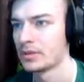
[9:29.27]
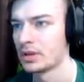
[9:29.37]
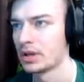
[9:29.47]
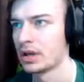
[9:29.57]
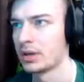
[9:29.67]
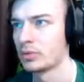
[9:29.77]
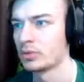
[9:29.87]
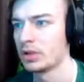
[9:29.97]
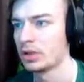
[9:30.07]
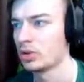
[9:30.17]
Эм, но ну,
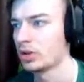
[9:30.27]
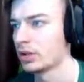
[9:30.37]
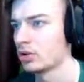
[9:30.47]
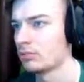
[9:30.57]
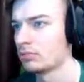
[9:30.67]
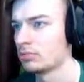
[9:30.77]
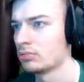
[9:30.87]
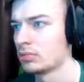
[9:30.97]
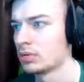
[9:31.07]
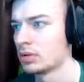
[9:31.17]
мне только лом.
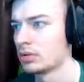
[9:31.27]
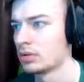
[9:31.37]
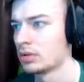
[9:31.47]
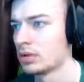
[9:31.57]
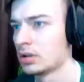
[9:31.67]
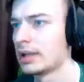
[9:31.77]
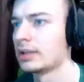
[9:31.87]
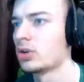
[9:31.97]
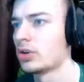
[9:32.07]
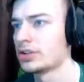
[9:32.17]

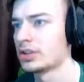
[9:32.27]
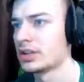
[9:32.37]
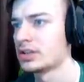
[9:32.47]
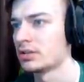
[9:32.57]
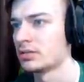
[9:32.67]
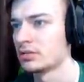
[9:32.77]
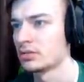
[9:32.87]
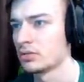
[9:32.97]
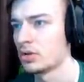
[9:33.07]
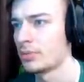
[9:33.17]
Ладно, го один-один.
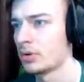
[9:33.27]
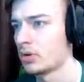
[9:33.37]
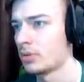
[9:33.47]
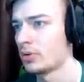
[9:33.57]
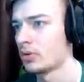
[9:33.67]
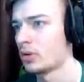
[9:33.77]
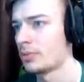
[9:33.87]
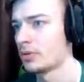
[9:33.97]
Оп, оп, оп.